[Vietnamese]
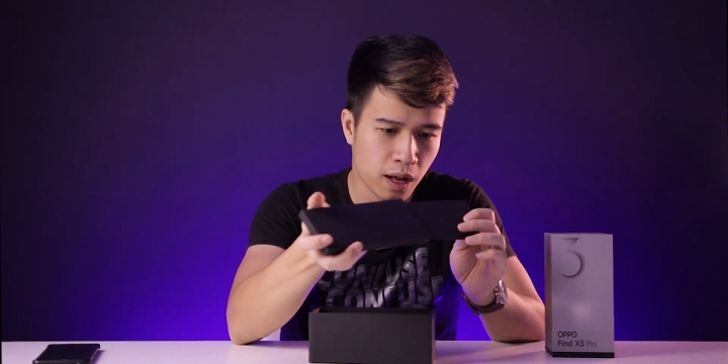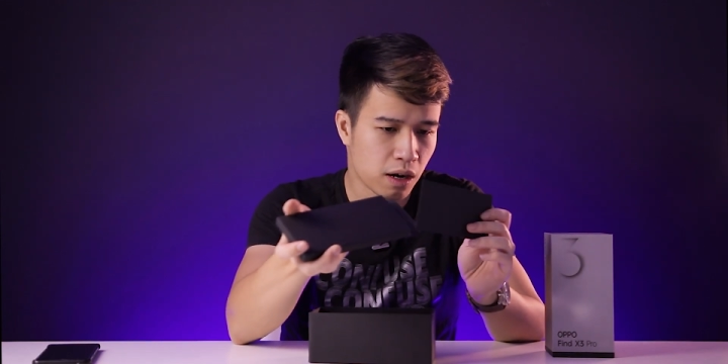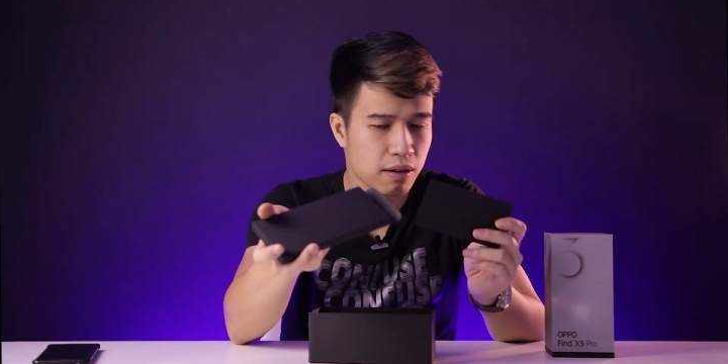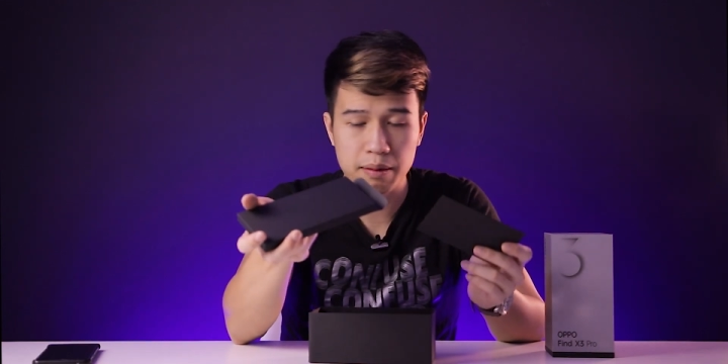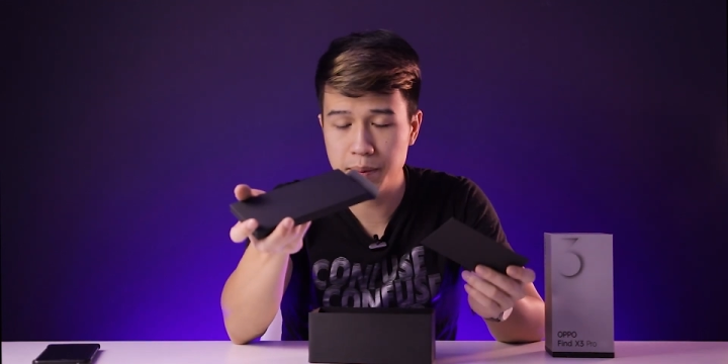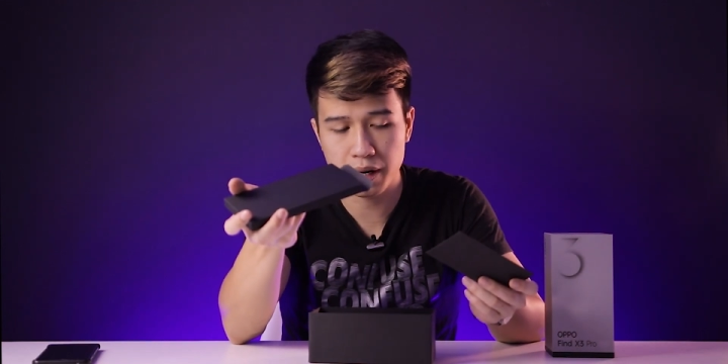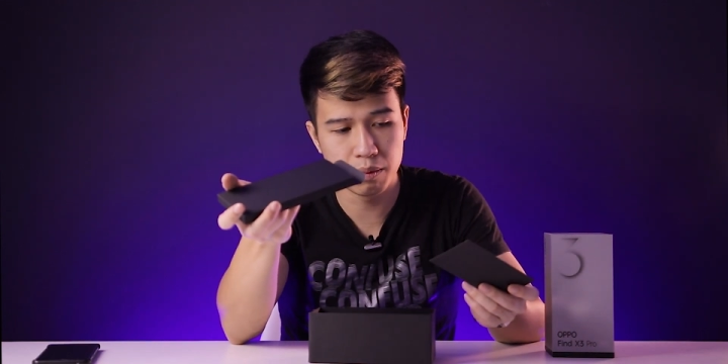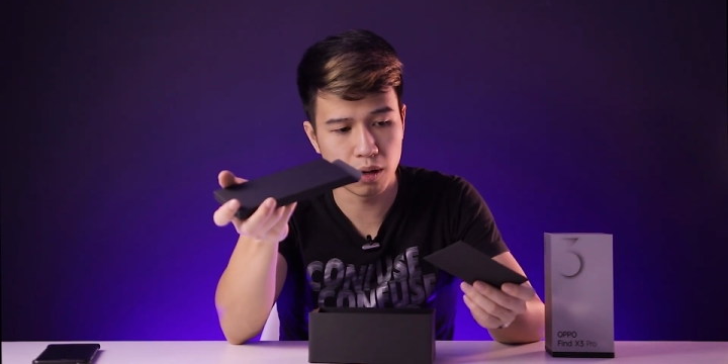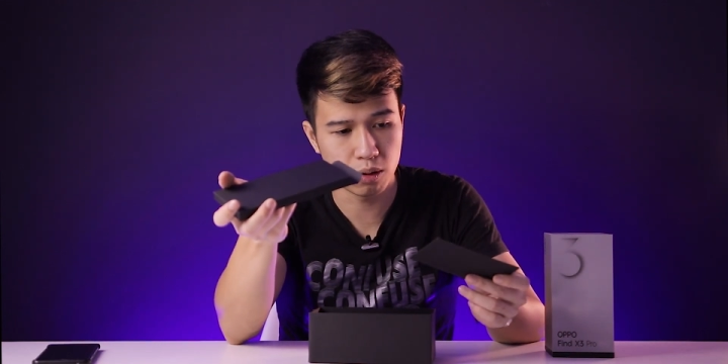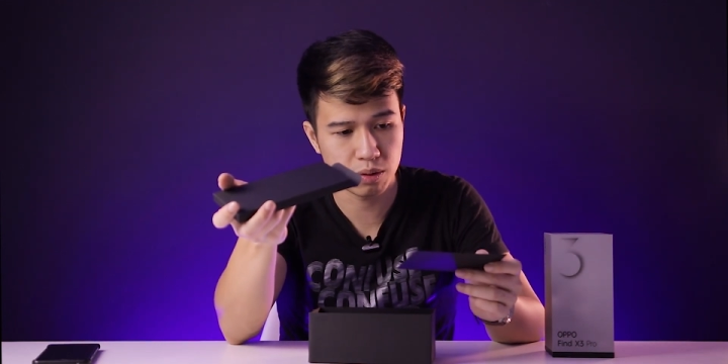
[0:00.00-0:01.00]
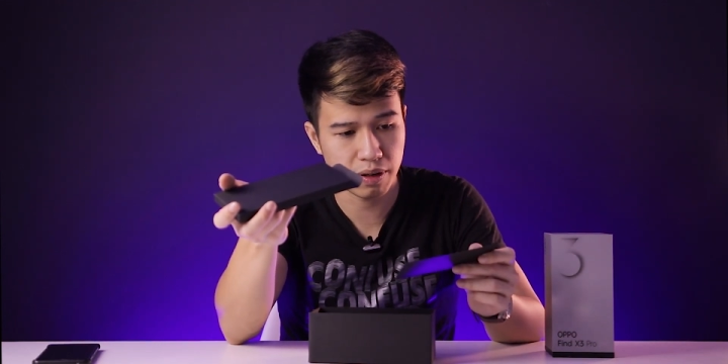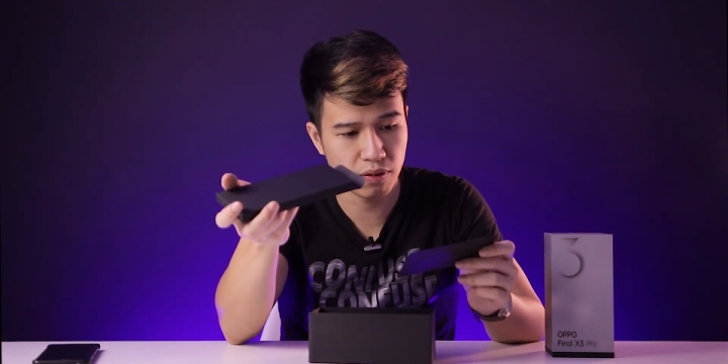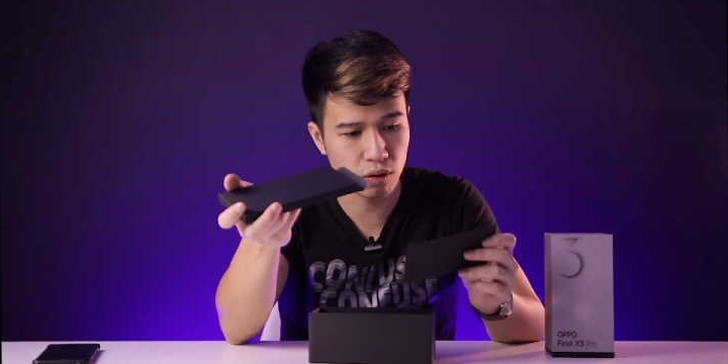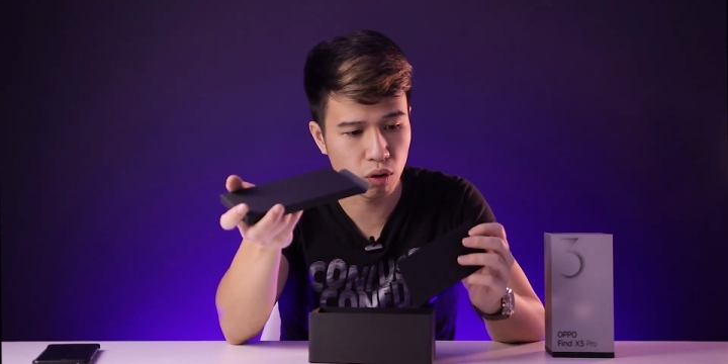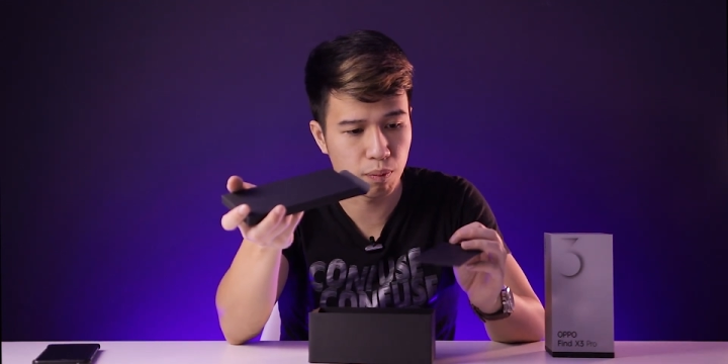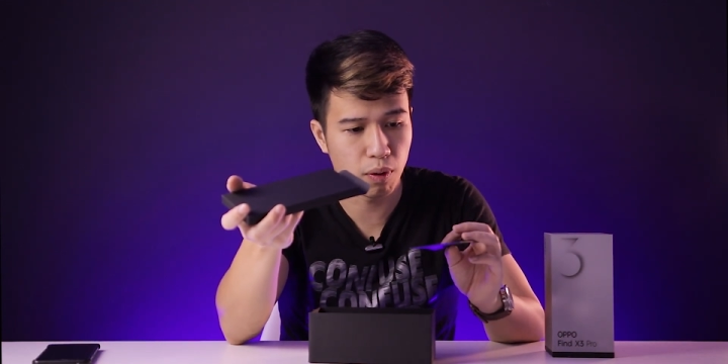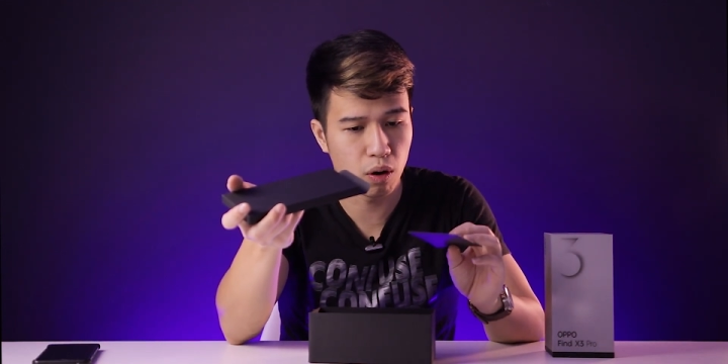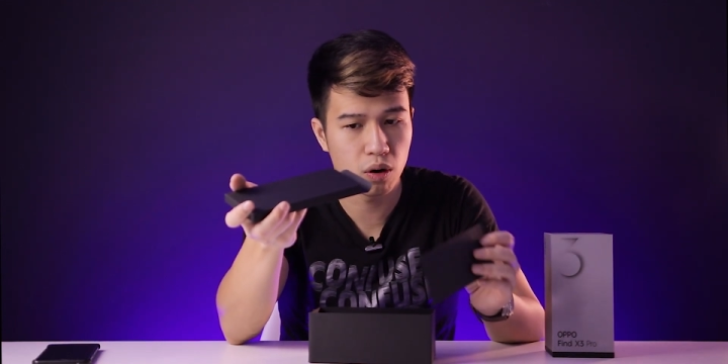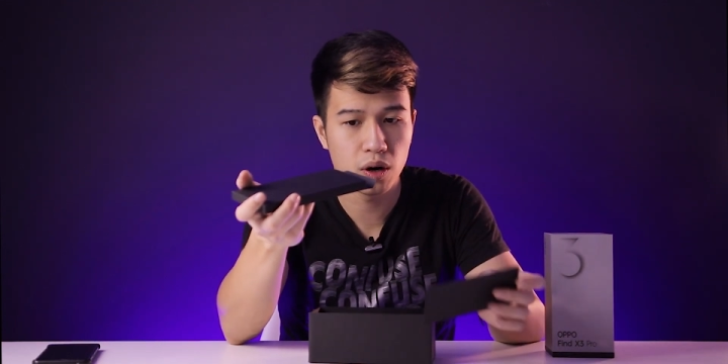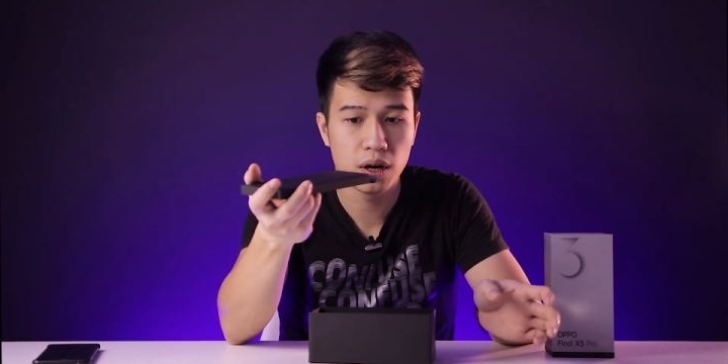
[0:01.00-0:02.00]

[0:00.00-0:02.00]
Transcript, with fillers: Lâu lắm mà mình không mở hộp smartphone của Oppo.